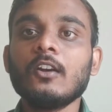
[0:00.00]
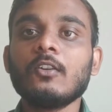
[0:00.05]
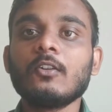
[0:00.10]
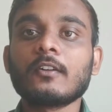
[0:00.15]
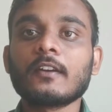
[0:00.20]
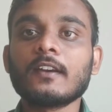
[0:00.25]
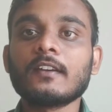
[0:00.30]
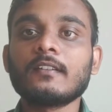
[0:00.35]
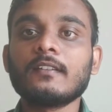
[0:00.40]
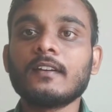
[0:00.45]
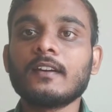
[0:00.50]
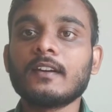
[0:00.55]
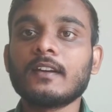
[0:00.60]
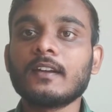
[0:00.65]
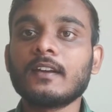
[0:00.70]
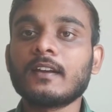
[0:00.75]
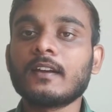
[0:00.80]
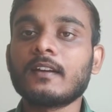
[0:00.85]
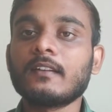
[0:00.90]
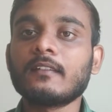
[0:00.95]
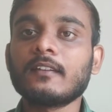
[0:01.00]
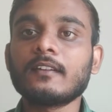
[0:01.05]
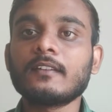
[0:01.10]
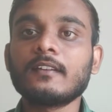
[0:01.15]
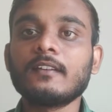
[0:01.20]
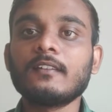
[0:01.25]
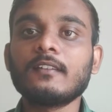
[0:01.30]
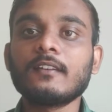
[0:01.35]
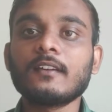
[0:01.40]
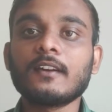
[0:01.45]
లొకేషన్ అంటే
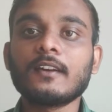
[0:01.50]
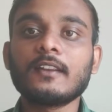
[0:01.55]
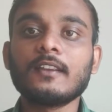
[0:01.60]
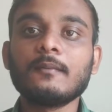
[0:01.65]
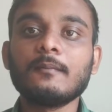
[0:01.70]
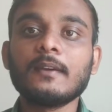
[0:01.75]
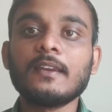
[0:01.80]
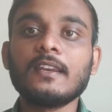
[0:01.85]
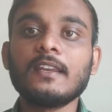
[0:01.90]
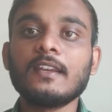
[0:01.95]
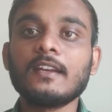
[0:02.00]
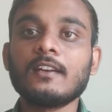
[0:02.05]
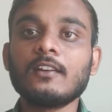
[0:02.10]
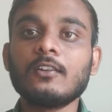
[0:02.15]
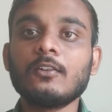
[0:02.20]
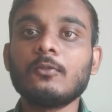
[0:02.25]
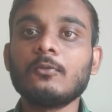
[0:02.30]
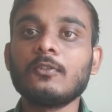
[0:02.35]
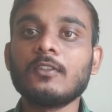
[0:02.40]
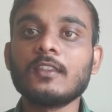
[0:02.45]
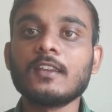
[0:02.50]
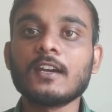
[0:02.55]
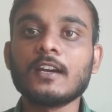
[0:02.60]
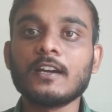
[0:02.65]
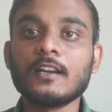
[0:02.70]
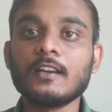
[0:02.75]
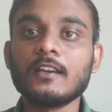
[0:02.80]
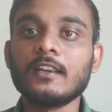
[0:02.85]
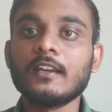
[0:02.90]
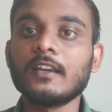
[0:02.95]
కన్సల్టెన్సీ అనేది మీ నియర్లో
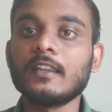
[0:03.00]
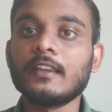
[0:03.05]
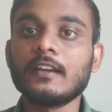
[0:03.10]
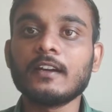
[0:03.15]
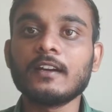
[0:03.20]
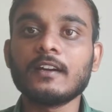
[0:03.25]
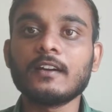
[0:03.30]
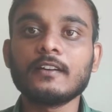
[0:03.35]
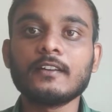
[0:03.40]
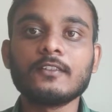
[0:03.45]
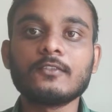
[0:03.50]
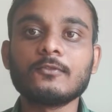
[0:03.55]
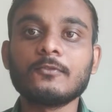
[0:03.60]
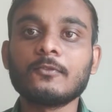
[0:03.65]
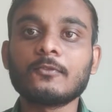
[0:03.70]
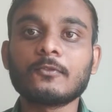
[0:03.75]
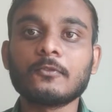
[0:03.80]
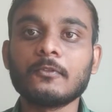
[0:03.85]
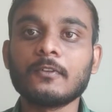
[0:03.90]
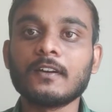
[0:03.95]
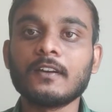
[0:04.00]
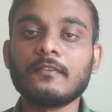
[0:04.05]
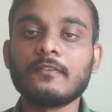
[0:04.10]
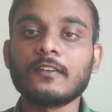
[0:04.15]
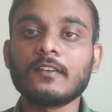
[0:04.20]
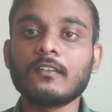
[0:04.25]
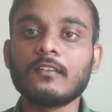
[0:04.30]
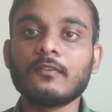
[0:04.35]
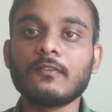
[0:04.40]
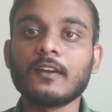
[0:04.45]
ఉందా లేదా అనేది చూసుకోవాలి
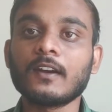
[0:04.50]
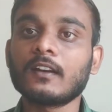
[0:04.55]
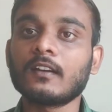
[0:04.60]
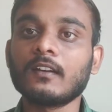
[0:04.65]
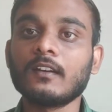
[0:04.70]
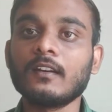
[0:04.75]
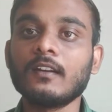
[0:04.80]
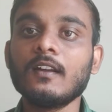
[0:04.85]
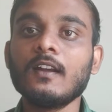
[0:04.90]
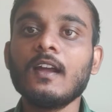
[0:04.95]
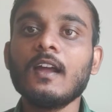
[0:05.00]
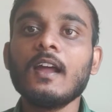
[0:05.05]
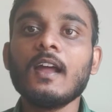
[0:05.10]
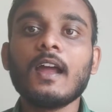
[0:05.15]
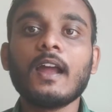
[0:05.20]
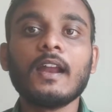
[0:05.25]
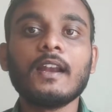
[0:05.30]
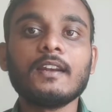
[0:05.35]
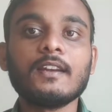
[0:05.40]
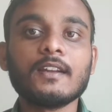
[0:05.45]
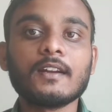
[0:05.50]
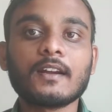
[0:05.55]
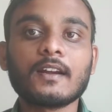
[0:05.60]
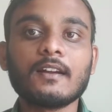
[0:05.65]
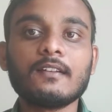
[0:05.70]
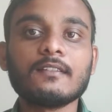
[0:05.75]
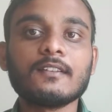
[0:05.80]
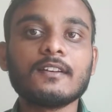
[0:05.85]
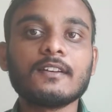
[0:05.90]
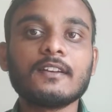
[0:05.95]
ఫస్ట్ ఫ్యాక్టర్ అండ్
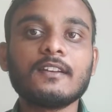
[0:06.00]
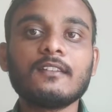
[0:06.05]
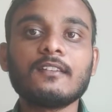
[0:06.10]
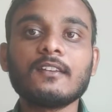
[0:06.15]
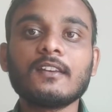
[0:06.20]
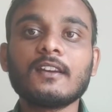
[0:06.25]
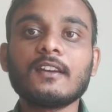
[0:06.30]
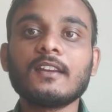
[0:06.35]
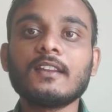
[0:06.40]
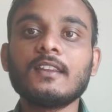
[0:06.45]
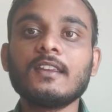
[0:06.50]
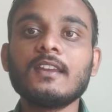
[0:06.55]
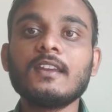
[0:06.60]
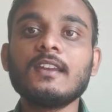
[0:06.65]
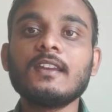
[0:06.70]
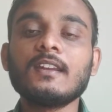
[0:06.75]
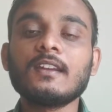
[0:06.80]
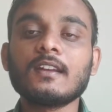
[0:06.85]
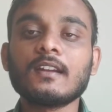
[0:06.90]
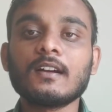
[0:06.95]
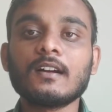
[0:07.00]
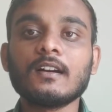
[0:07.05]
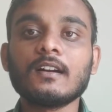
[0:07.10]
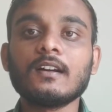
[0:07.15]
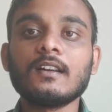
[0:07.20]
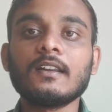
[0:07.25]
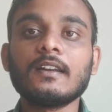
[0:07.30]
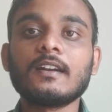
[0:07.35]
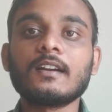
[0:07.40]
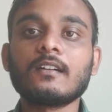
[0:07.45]
కన్సల్టెన్సీ అనేది
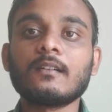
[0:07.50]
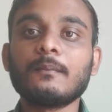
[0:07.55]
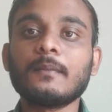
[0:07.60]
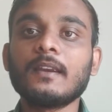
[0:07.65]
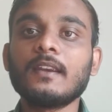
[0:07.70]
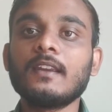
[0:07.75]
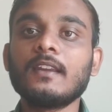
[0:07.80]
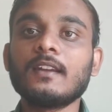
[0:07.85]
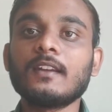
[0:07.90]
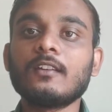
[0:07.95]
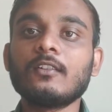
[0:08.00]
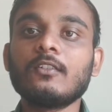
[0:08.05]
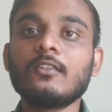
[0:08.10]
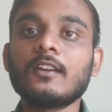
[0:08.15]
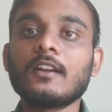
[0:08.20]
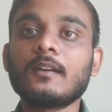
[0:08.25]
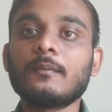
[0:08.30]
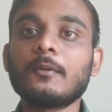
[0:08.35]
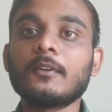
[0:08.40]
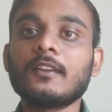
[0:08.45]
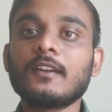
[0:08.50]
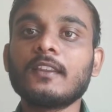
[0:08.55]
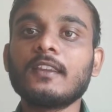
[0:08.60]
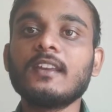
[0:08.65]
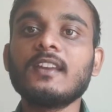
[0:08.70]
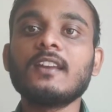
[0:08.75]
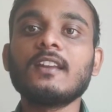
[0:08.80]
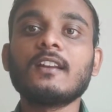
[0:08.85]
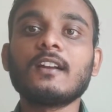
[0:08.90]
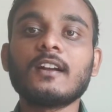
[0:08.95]
లైక్ మీ నియర్లో లేకపోతే
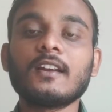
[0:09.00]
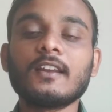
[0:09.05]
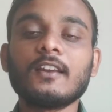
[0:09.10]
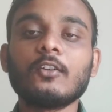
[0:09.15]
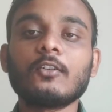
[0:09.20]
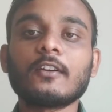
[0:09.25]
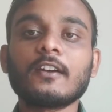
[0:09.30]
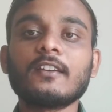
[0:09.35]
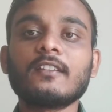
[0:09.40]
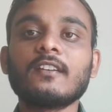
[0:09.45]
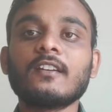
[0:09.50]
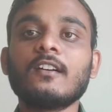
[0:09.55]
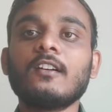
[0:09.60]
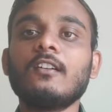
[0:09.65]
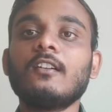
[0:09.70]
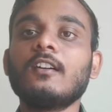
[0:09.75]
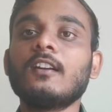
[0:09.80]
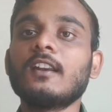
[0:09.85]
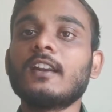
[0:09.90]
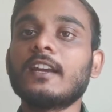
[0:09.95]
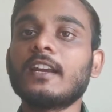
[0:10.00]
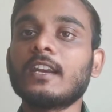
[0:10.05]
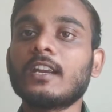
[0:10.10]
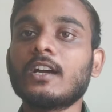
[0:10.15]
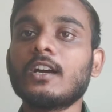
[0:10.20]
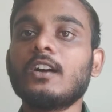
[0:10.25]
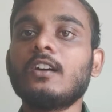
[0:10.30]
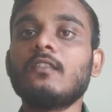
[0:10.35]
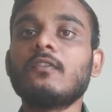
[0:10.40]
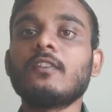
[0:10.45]
అది అదే లొకేషన్
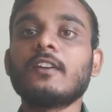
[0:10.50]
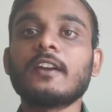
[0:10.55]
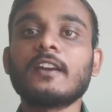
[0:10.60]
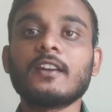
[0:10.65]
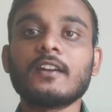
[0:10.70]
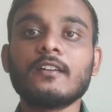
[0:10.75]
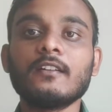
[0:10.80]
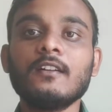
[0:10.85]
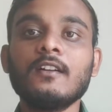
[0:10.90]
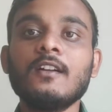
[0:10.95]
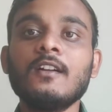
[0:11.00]
ఆన్లైనా ఆఫ్లైనా